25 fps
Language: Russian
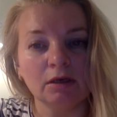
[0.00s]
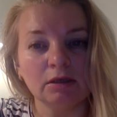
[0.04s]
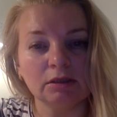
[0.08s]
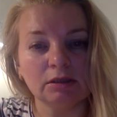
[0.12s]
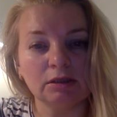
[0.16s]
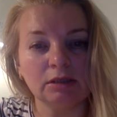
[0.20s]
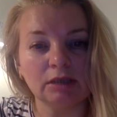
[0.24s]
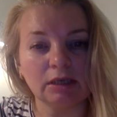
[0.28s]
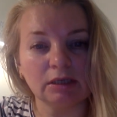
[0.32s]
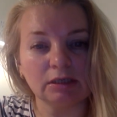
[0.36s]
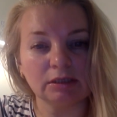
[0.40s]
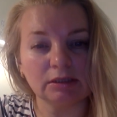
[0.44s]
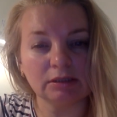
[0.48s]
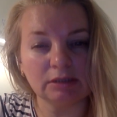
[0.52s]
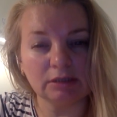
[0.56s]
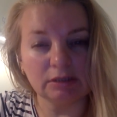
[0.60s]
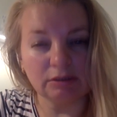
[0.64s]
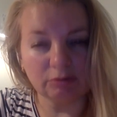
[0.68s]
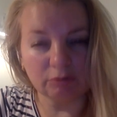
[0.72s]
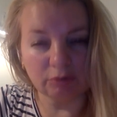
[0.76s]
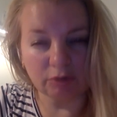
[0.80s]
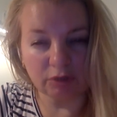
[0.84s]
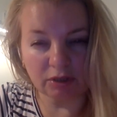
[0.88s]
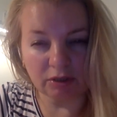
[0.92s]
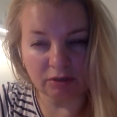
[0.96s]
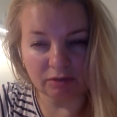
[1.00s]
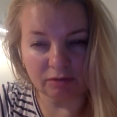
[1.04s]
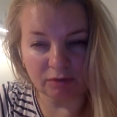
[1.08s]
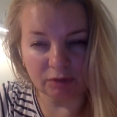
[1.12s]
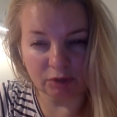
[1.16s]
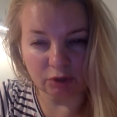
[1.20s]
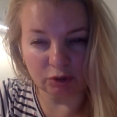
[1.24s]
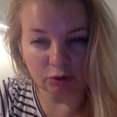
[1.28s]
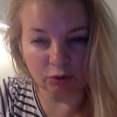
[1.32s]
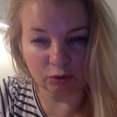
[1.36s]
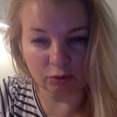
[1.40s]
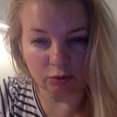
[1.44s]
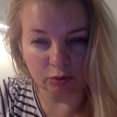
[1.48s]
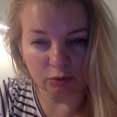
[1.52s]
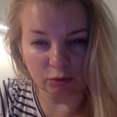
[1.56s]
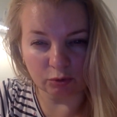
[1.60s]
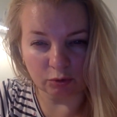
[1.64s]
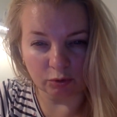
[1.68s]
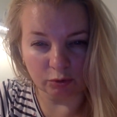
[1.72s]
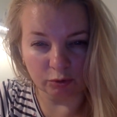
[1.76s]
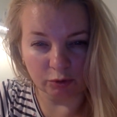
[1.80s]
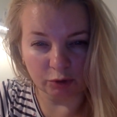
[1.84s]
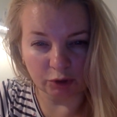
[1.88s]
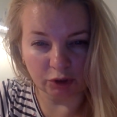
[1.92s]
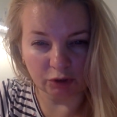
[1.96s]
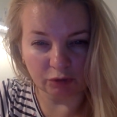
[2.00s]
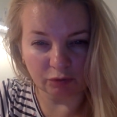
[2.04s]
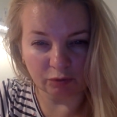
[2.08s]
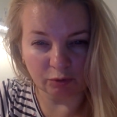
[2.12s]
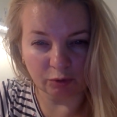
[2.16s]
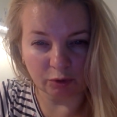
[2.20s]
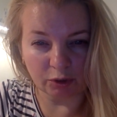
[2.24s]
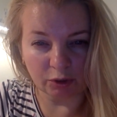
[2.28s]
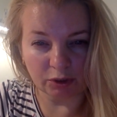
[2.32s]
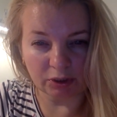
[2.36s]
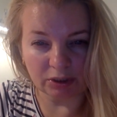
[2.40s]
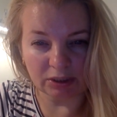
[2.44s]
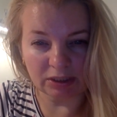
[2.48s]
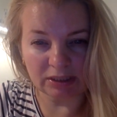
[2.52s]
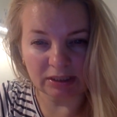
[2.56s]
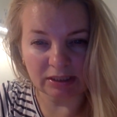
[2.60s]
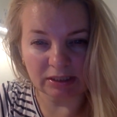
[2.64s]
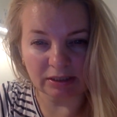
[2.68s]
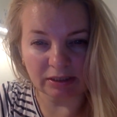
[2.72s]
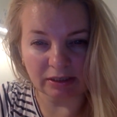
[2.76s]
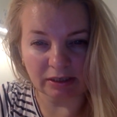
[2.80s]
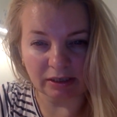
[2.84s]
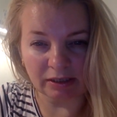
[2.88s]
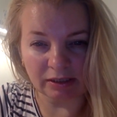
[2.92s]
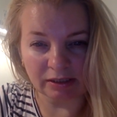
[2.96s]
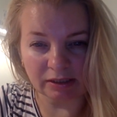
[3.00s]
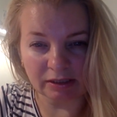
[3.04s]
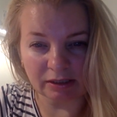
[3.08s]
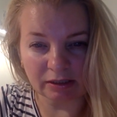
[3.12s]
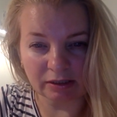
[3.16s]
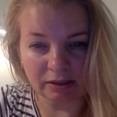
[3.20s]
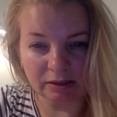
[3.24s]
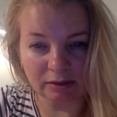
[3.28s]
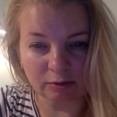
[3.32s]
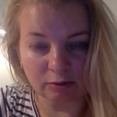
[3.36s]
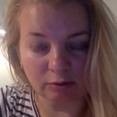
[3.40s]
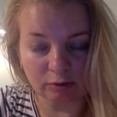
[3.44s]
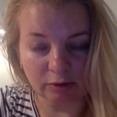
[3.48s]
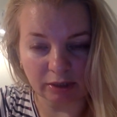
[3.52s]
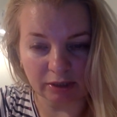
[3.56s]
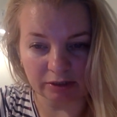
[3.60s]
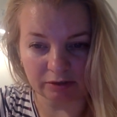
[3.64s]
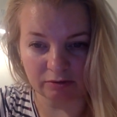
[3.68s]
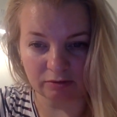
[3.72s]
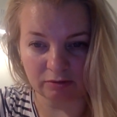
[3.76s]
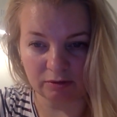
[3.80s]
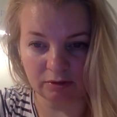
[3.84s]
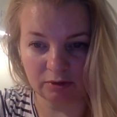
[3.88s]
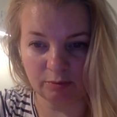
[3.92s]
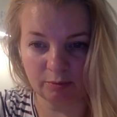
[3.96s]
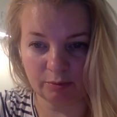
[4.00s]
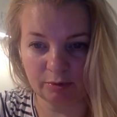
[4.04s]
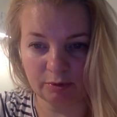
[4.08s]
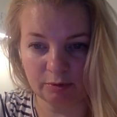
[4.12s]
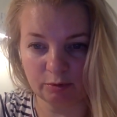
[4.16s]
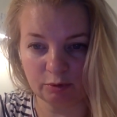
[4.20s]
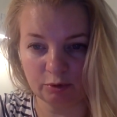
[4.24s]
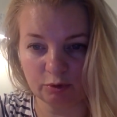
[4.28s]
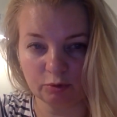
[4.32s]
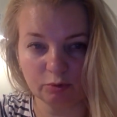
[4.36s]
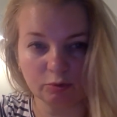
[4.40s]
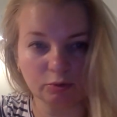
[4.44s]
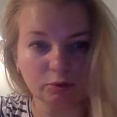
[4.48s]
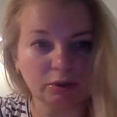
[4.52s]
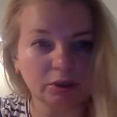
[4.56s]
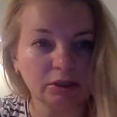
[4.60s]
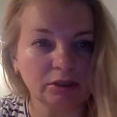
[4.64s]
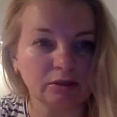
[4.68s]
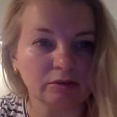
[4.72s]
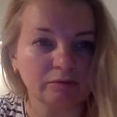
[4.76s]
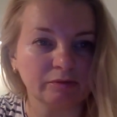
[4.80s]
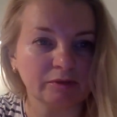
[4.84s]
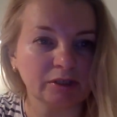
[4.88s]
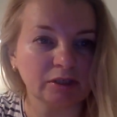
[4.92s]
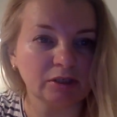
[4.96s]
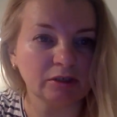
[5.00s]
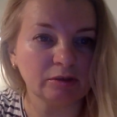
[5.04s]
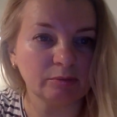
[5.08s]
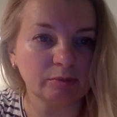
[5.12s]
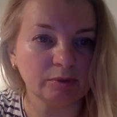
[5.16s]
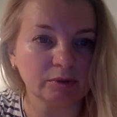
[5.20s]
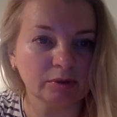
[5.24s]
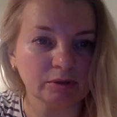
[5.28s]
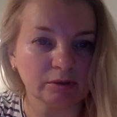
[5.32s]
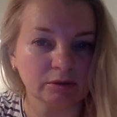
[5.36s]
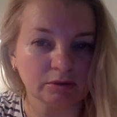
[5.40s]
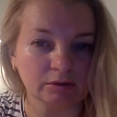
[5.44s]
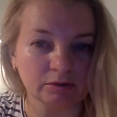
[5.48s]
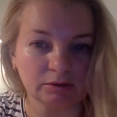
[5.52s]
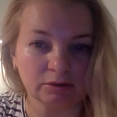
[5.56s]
Да, здесь вот я вижу ключевое израильская государственность, потому что до этого не было.